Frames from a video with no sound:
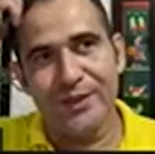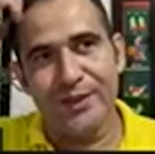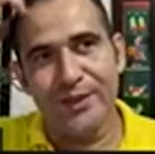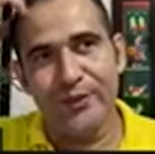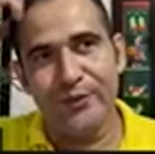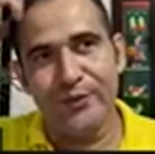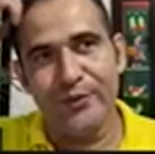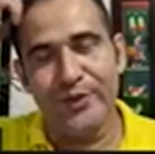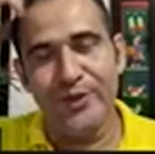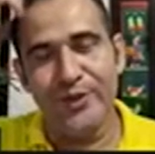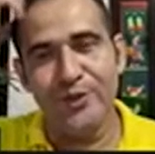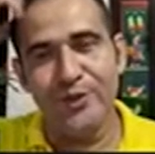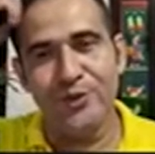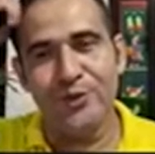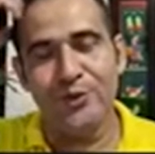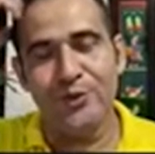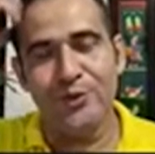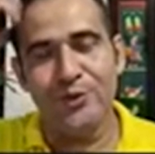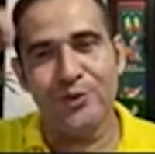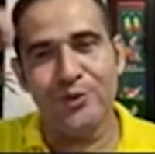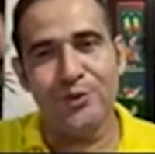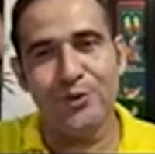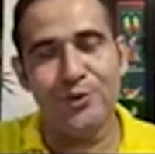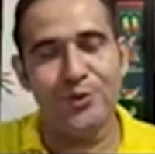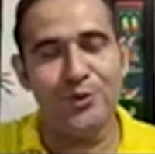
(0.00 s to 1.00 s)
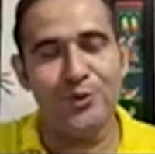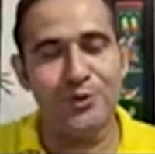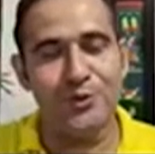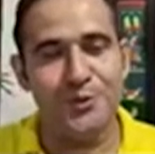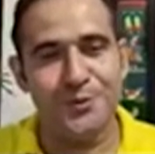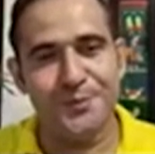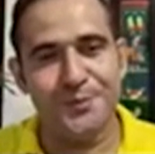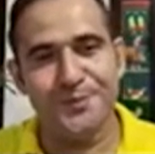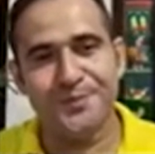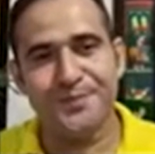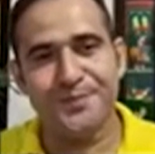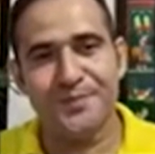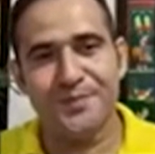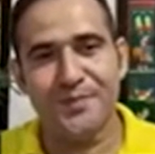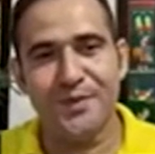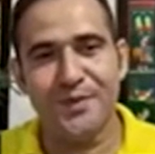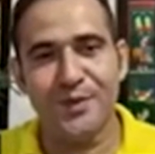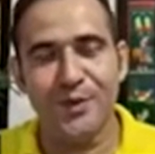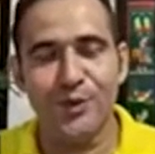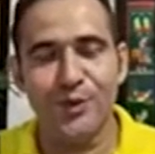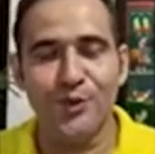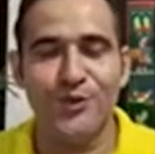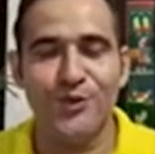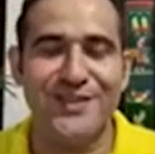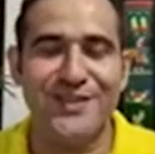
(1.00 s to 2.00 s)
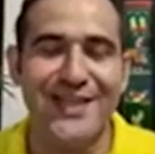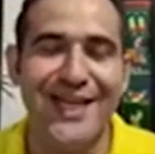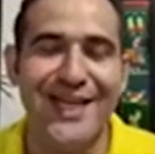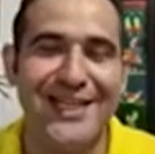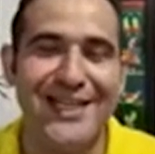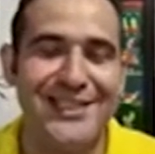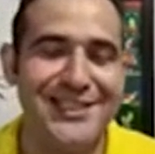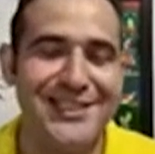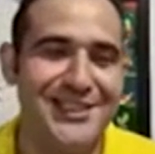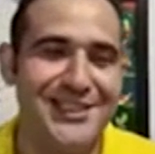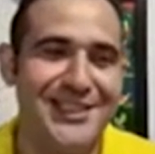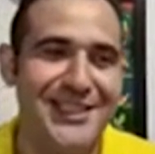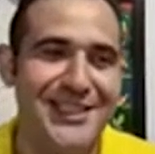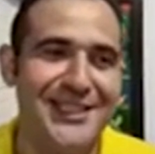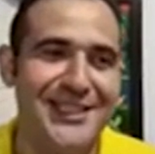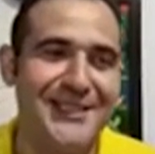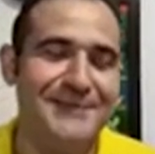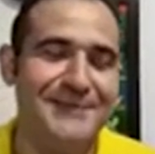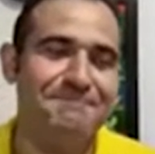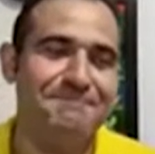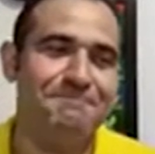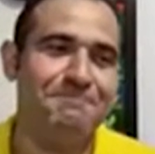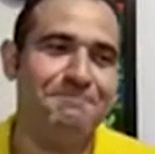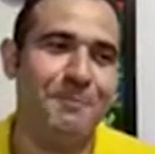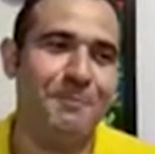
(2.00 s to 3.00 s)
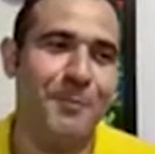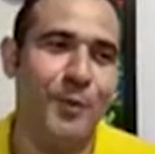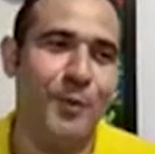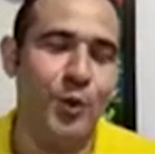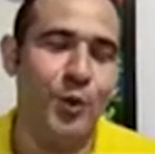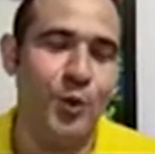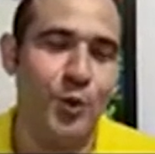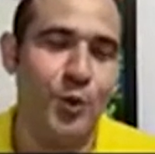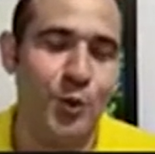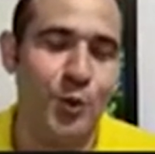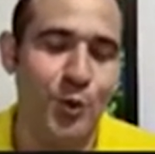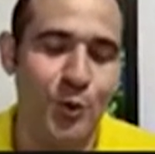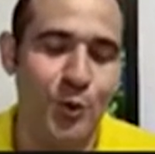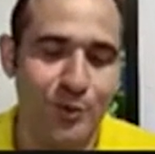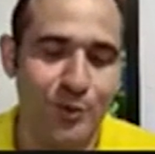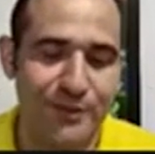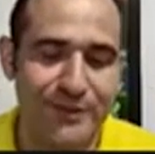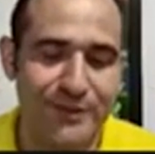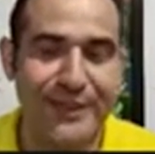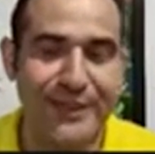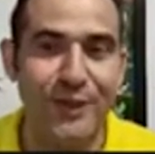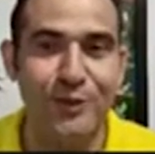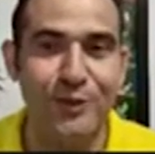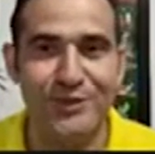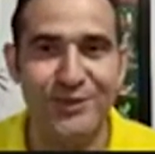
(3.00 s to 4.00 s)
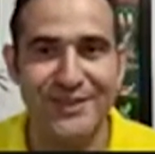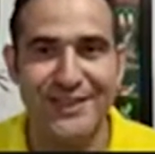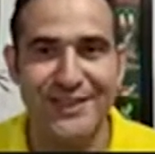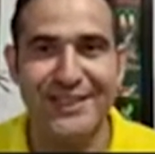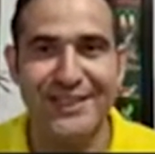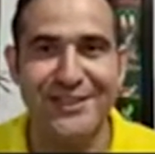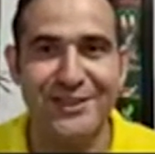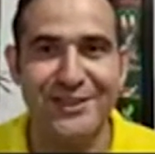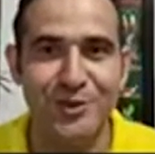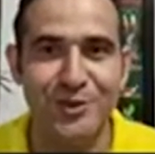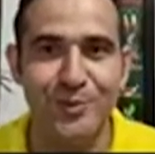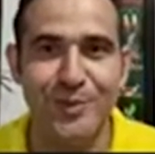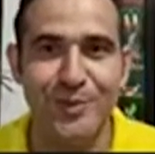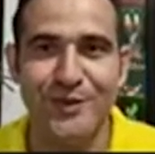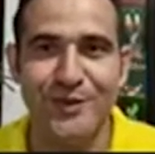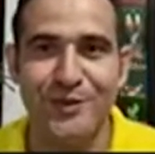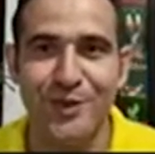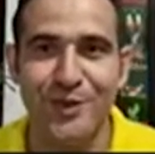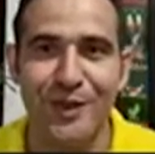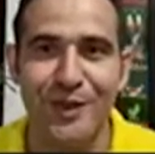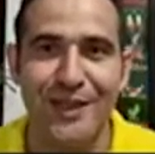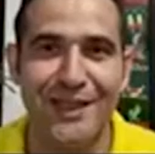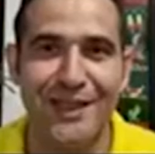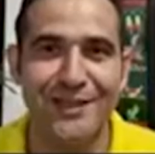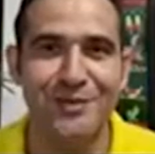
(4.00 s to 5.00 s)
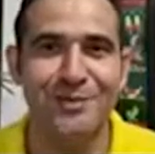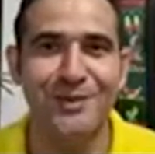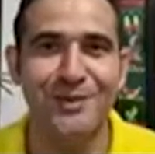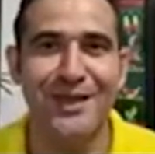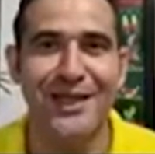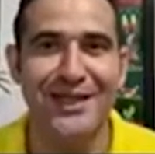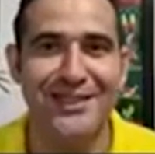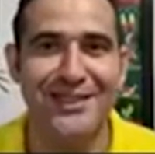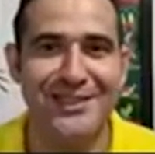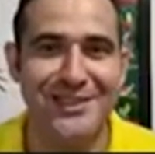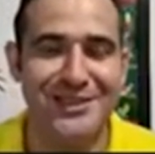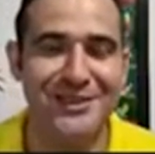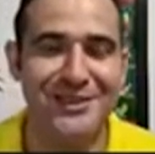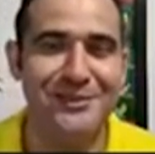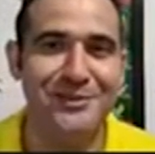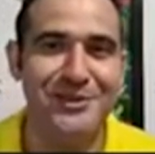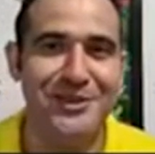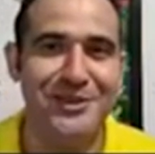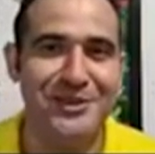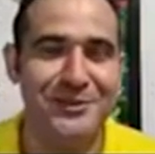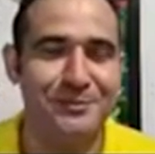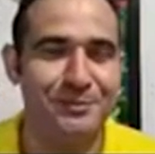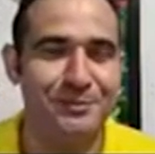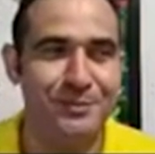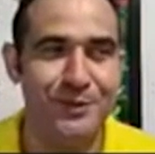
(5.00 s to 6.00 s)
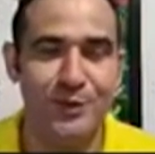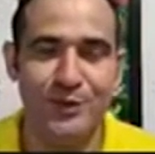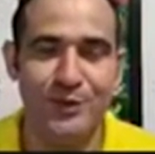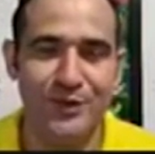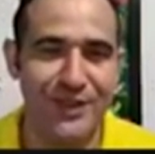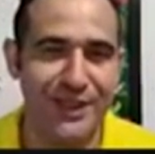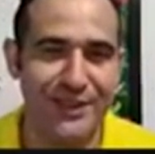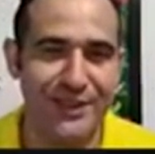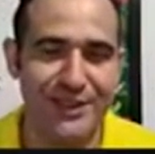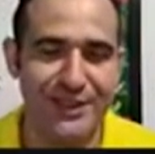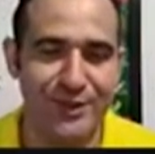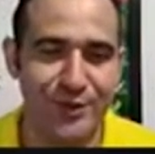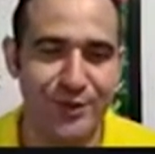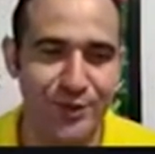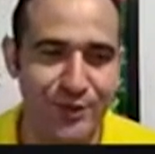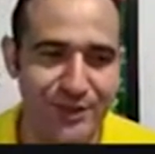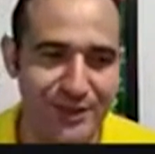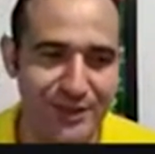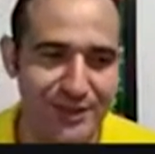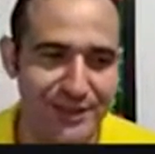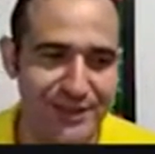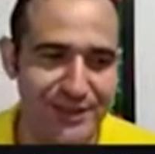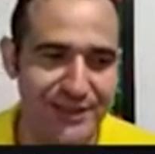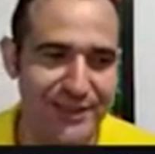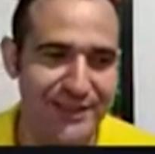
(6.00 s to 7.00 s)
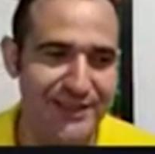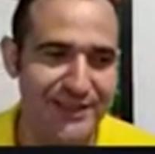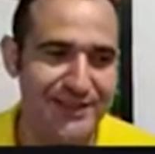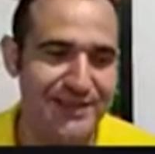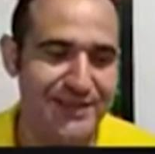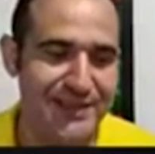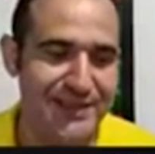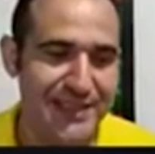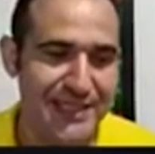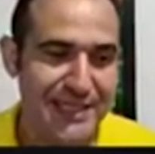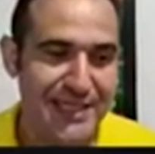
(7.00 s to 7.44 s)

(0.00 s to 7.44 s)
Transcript: Eu vi no, no, no site, né, do, que é o site do pessoal lá do Mark Dimit, o site é todo em inglês.